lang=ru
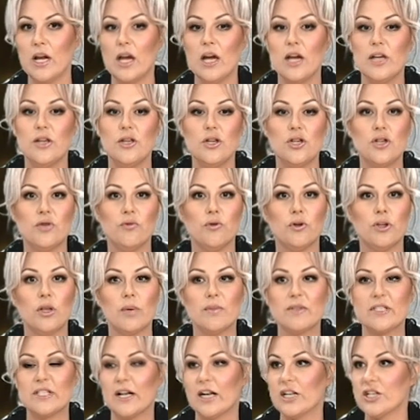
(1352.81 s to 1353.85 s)
Ничего там
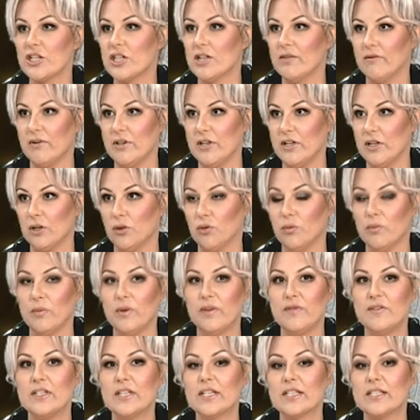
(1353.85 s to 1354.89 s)
страшного нету. Мы
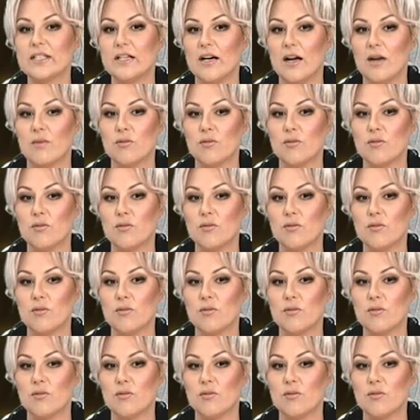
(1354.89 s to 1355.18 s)
все знаем,